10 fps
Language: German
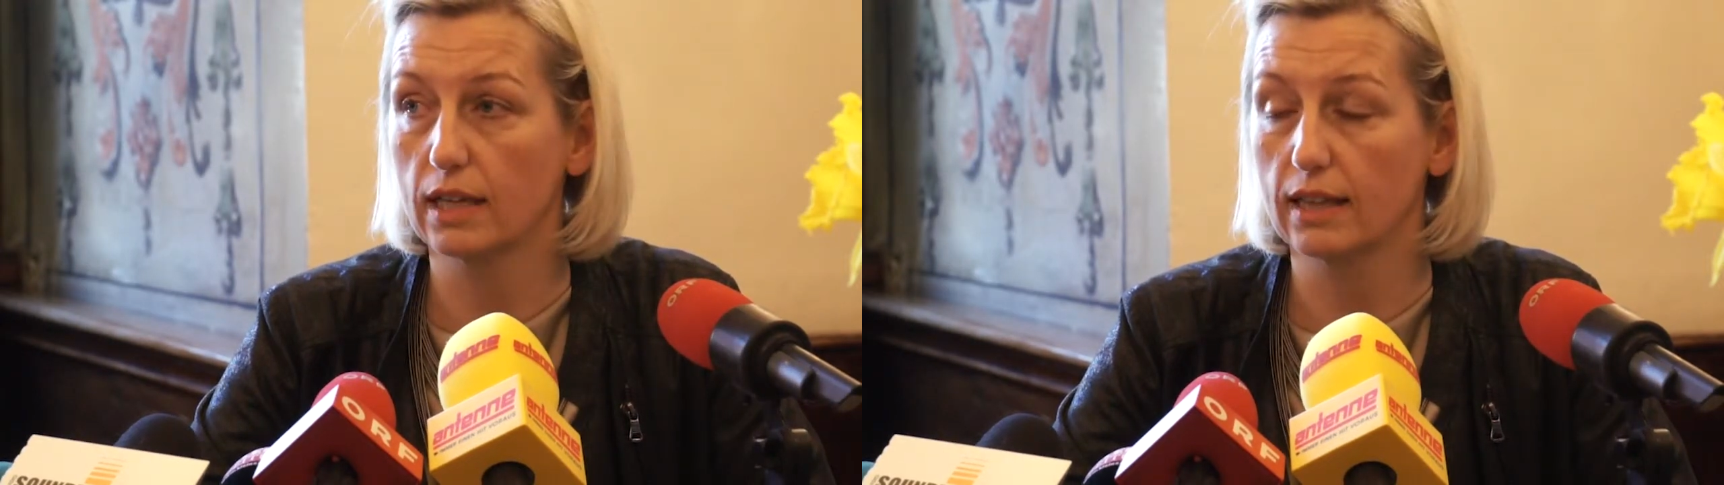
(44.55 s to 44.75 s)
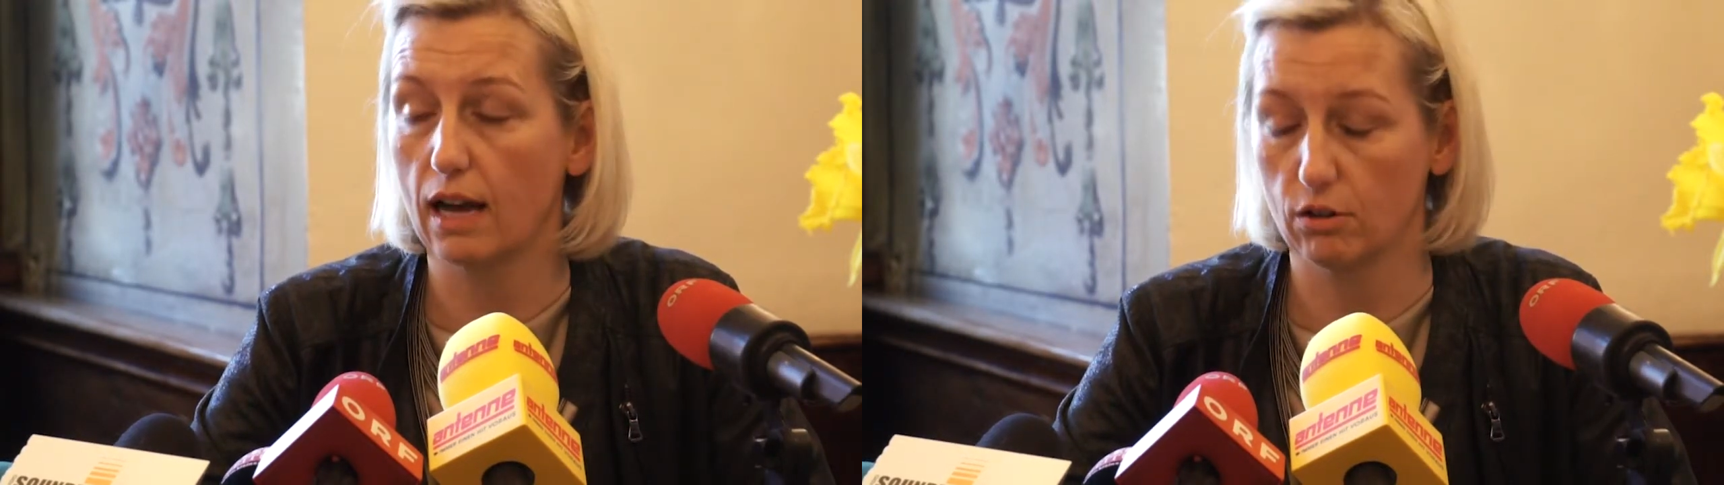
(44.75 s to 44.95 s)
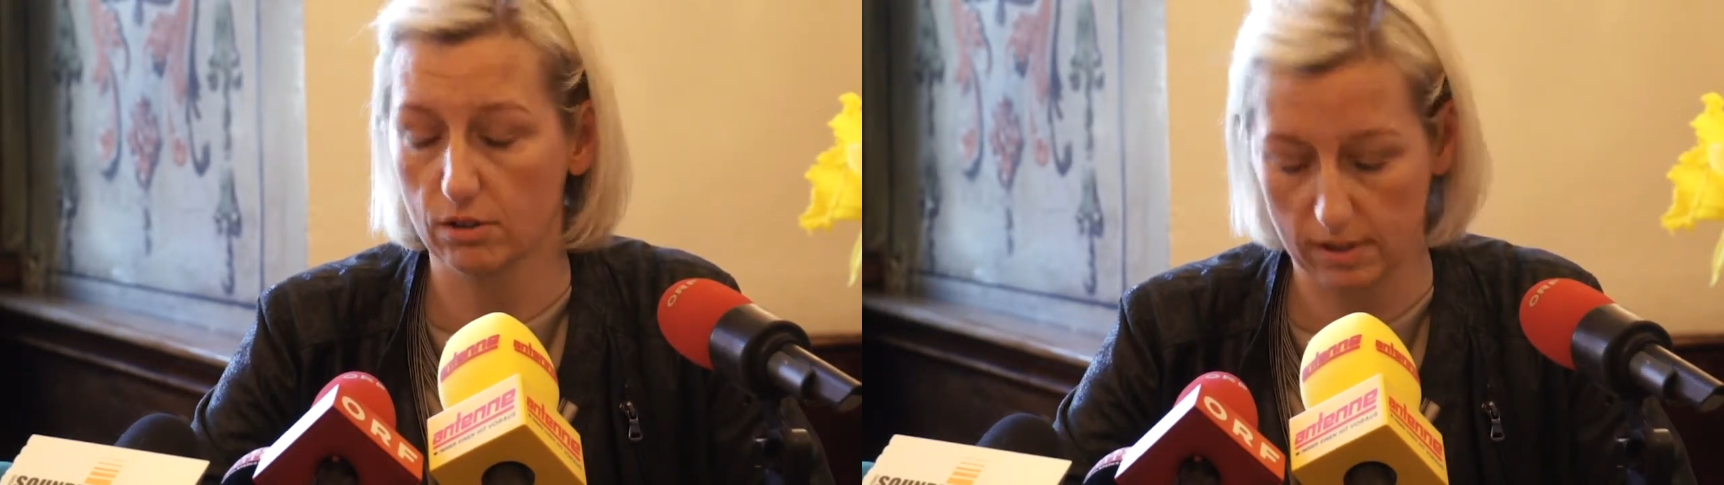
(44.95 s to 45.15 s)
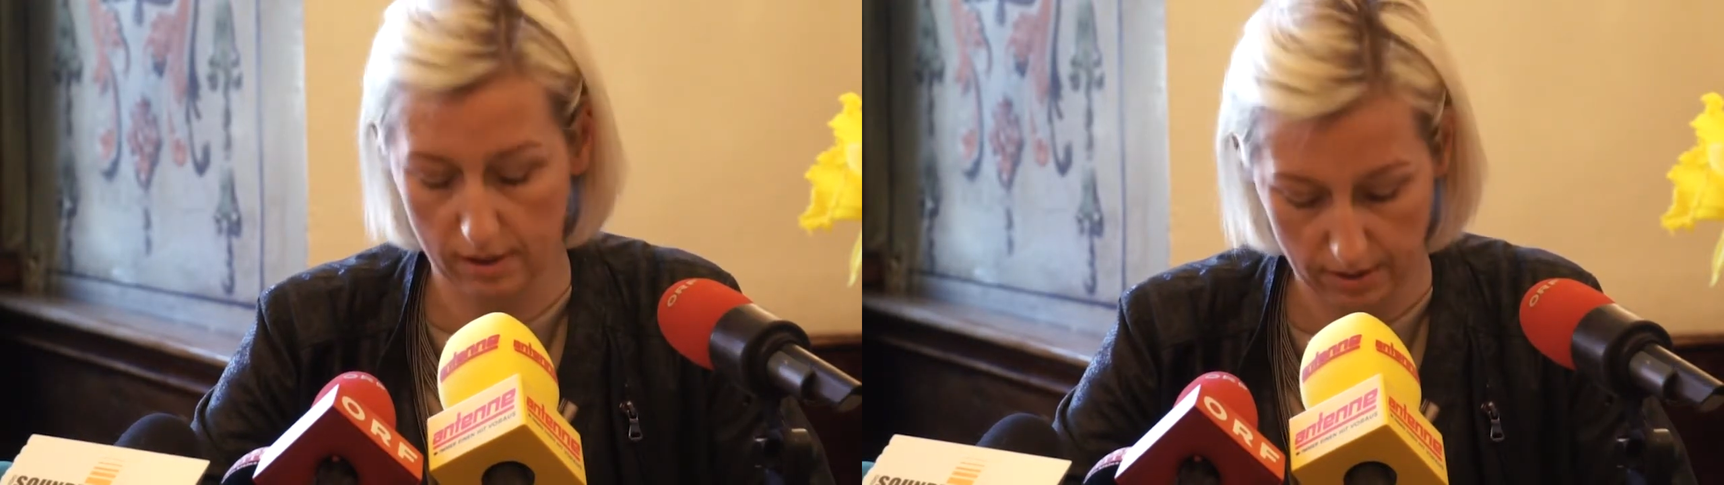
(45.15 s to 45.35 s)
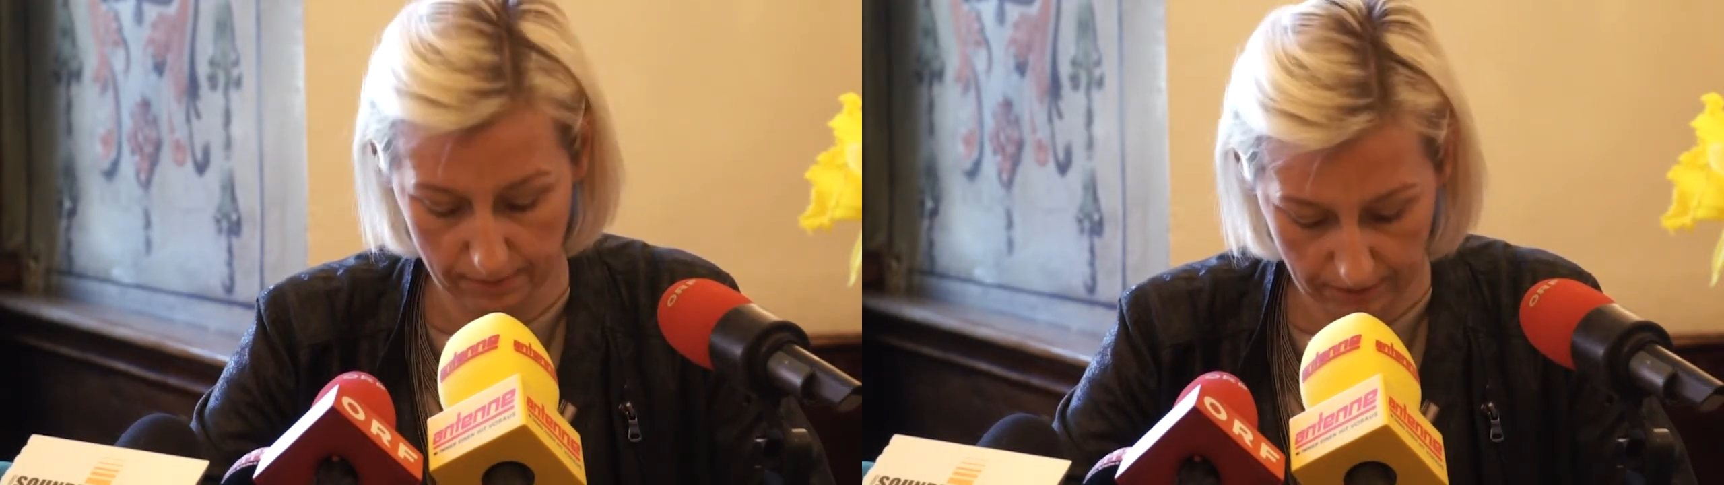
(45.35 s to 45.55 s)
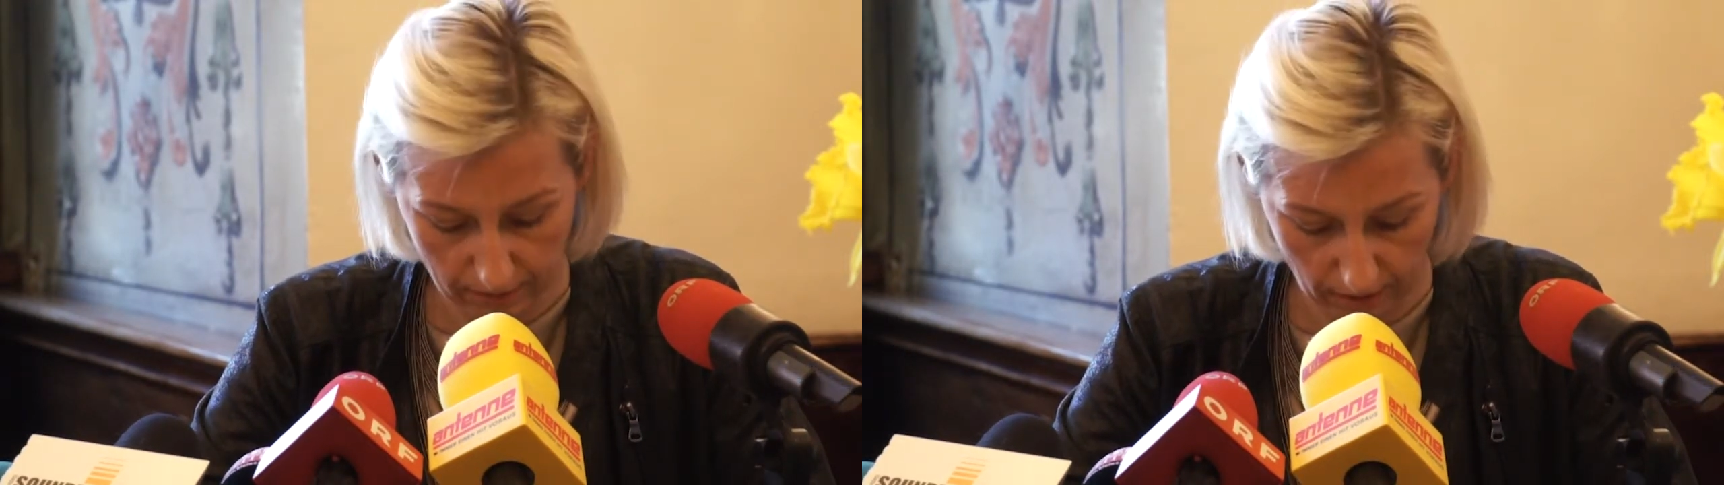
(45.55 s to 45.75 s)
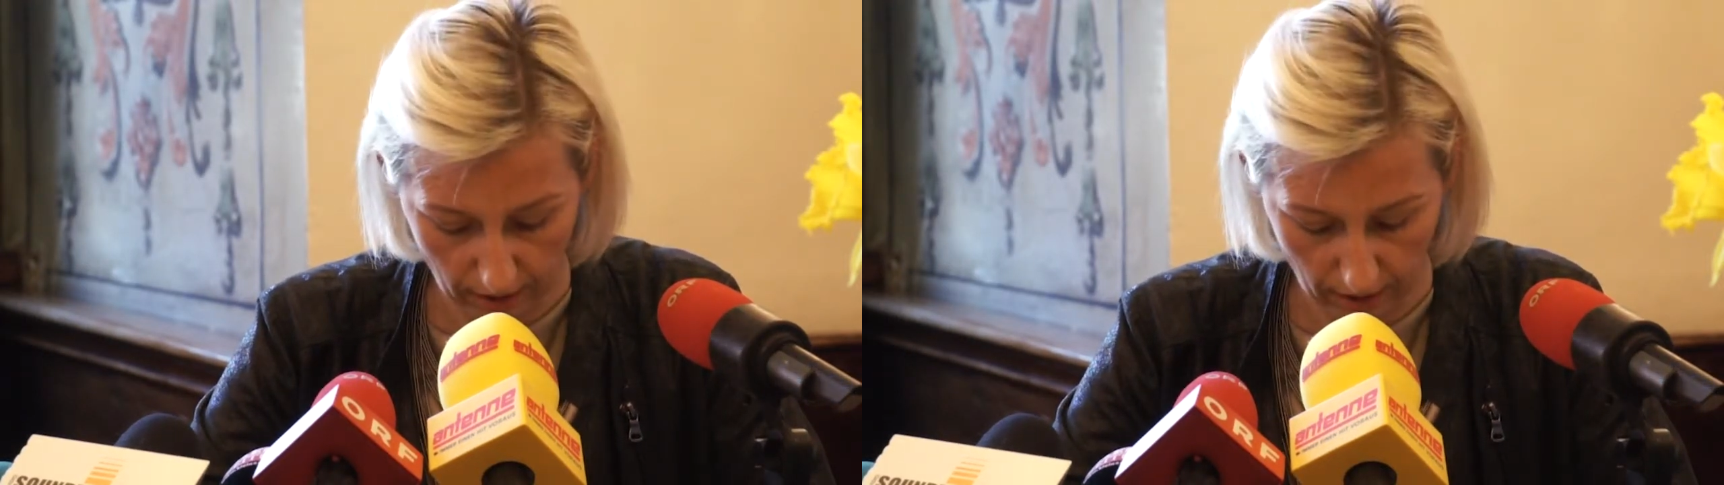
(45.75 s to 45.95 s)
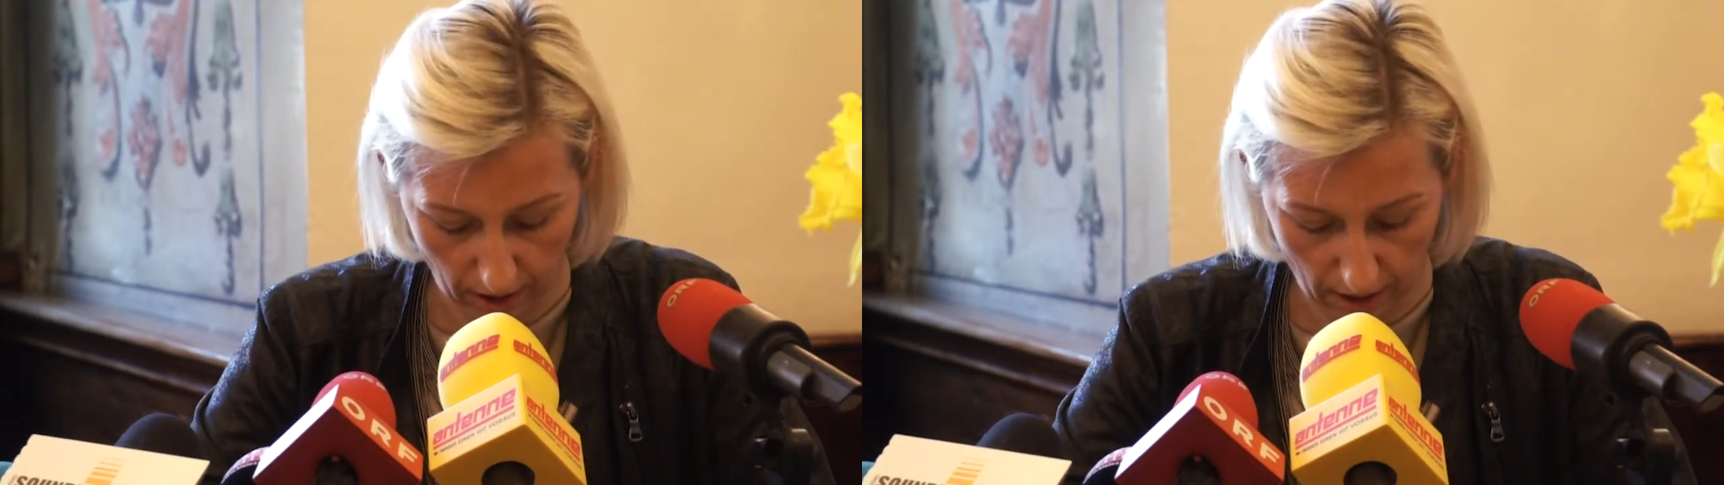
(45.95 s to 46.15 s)
hinaus
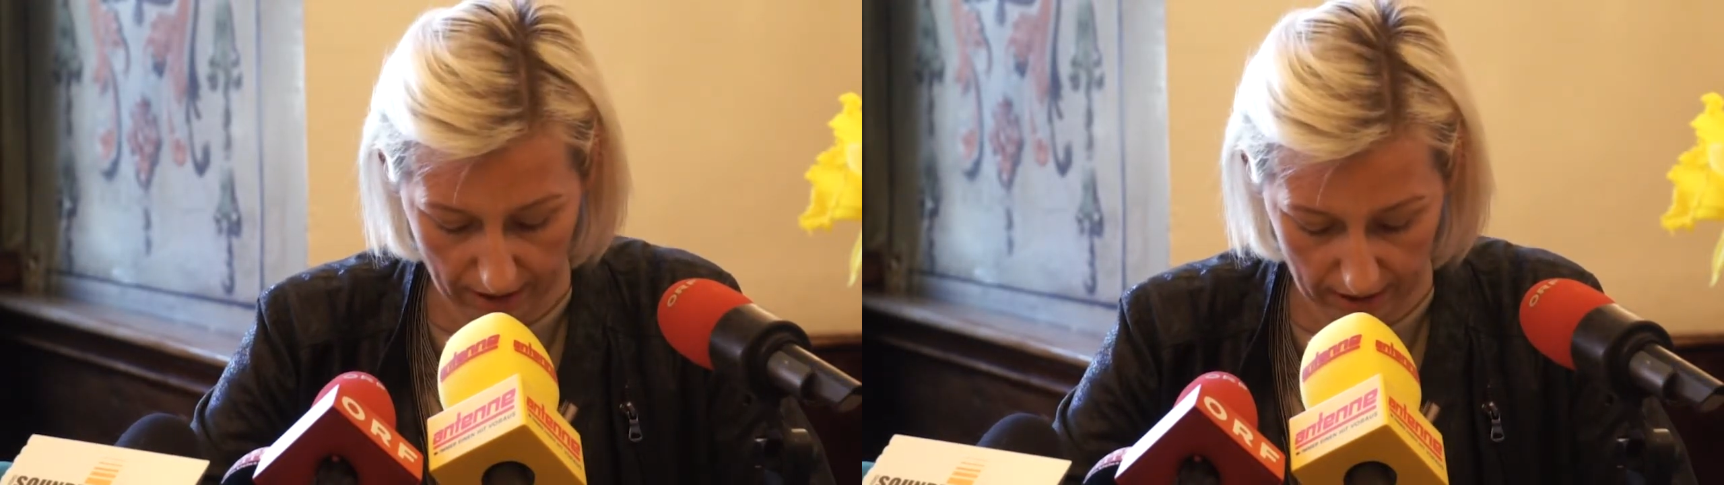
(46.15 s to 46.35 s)
aber